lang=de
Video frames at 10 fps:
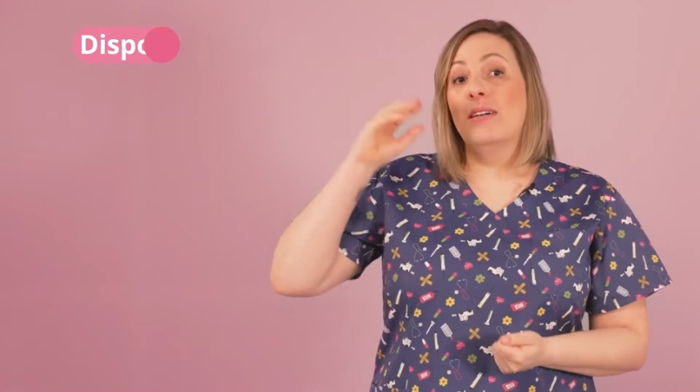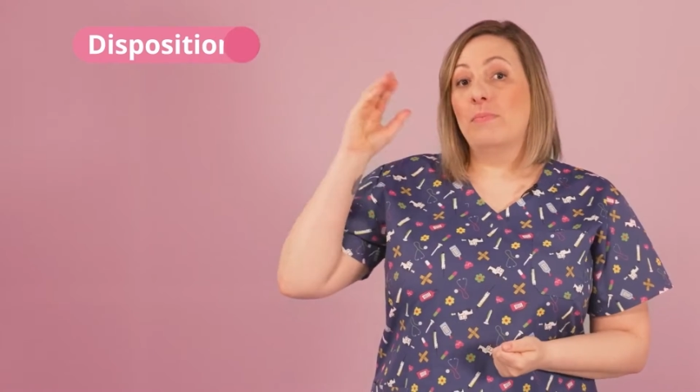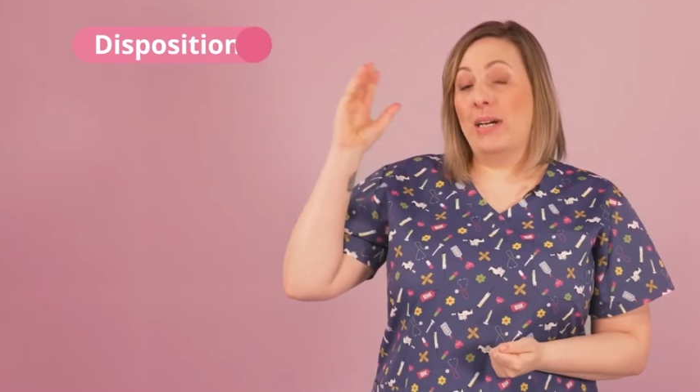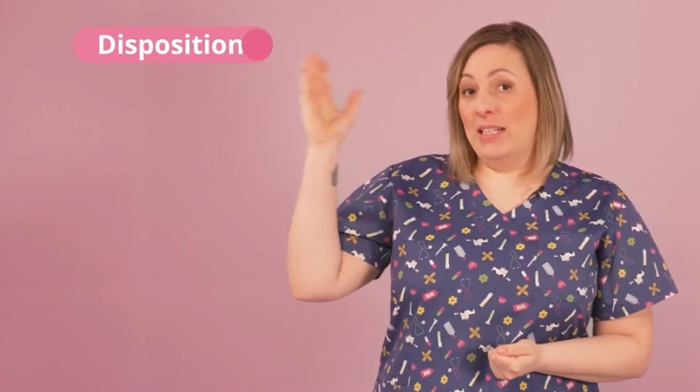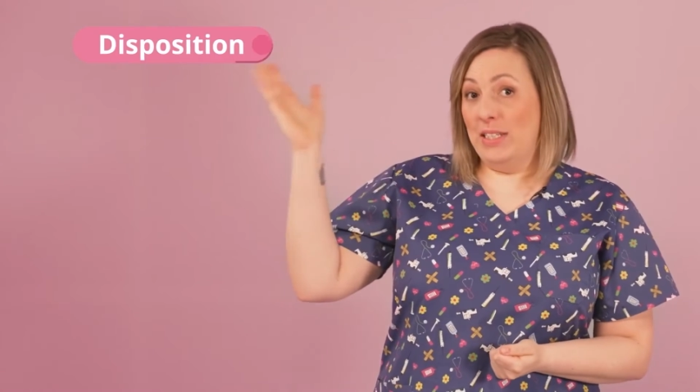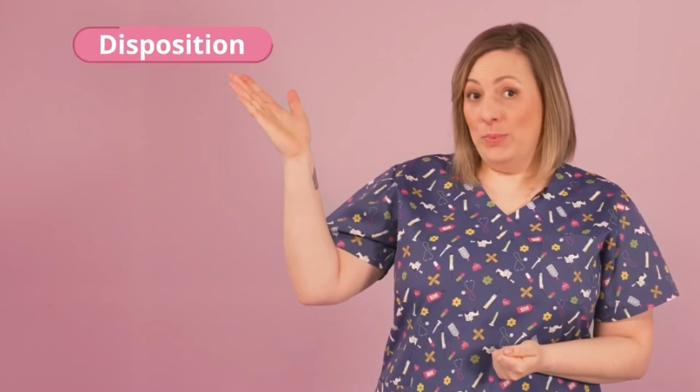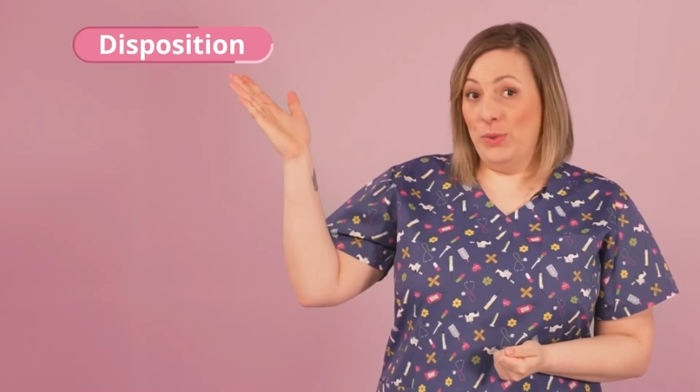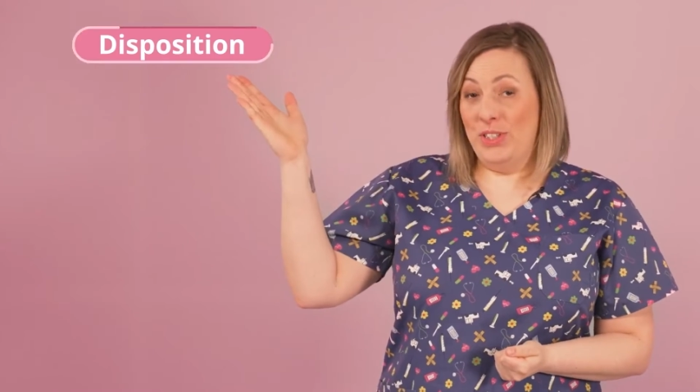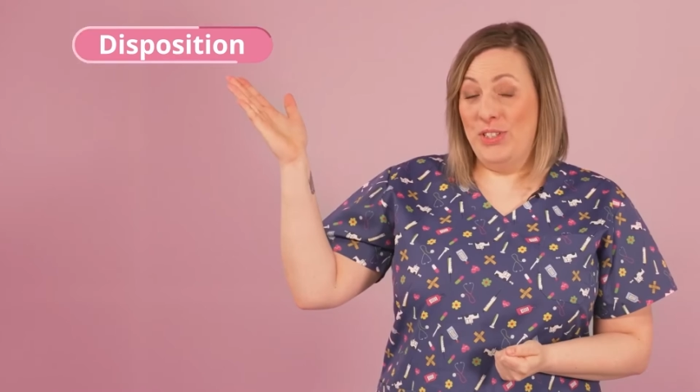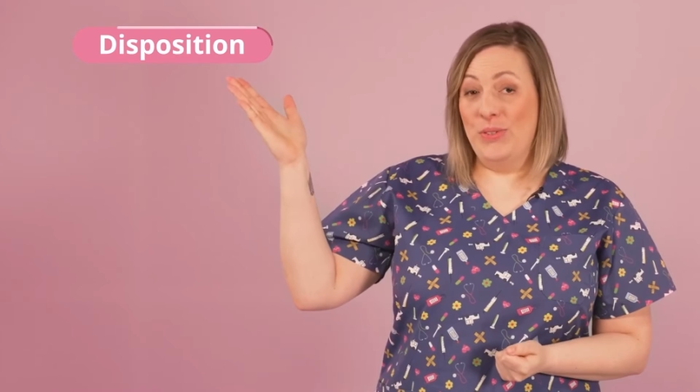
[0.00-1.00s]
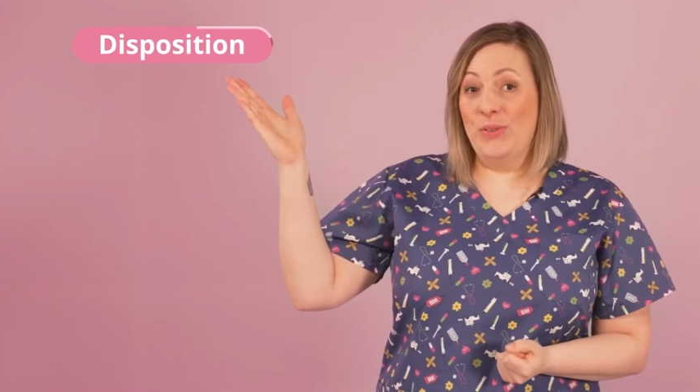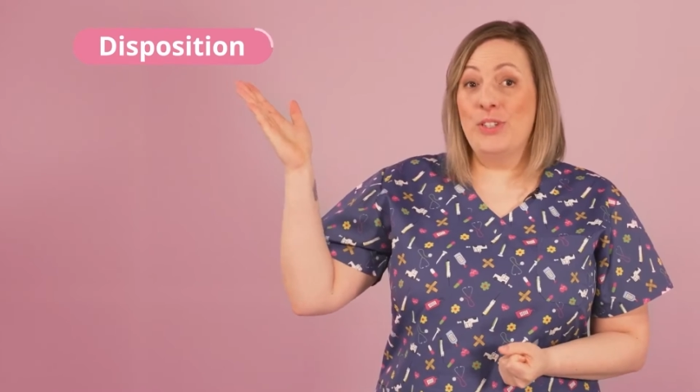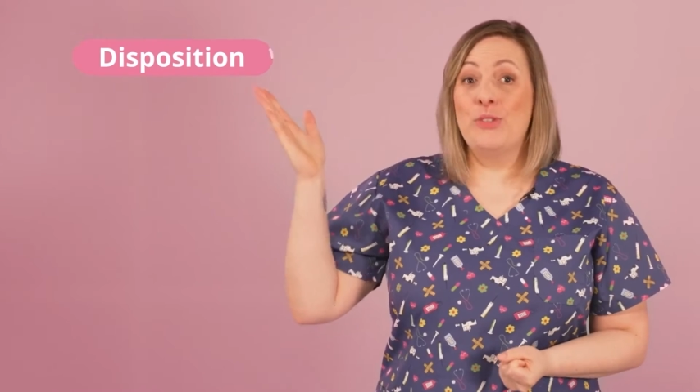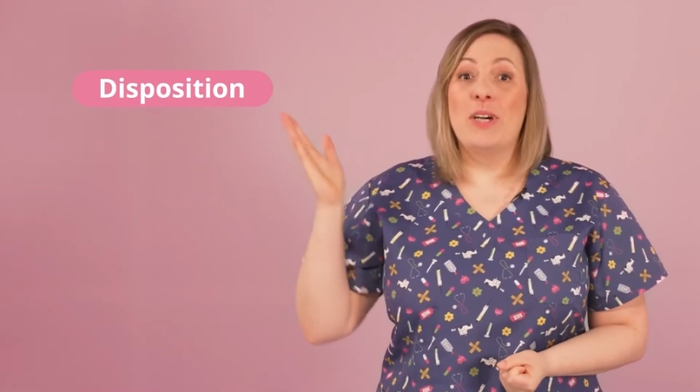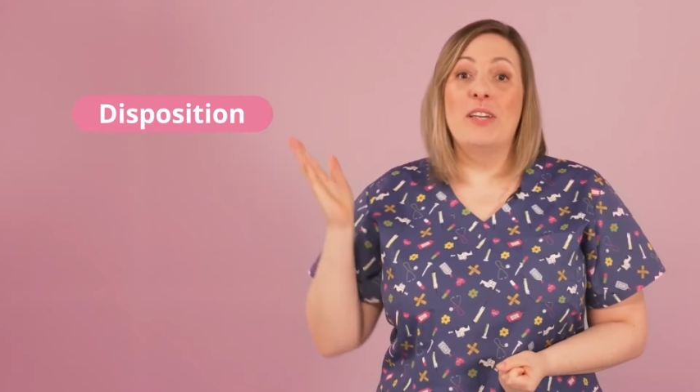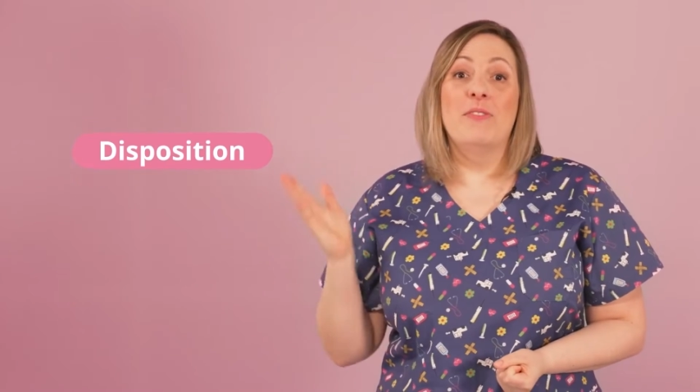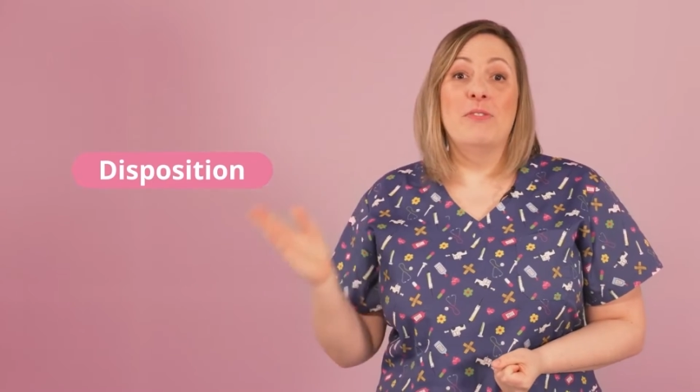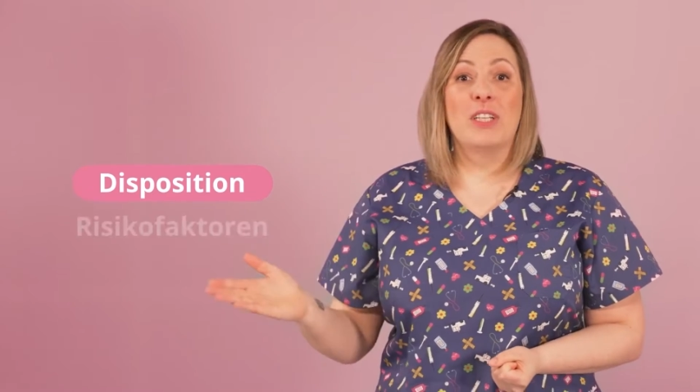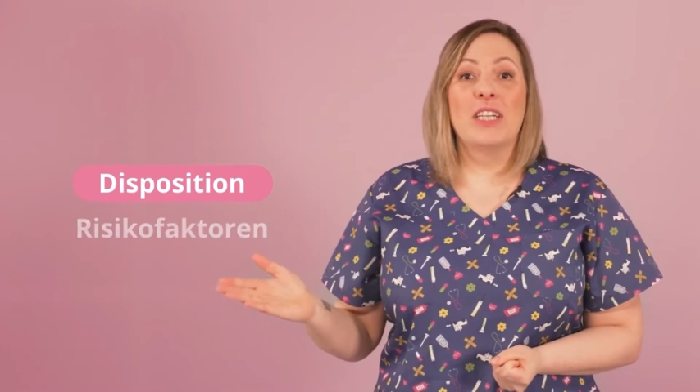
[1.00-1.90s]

Bei der Disposition sprechen wir von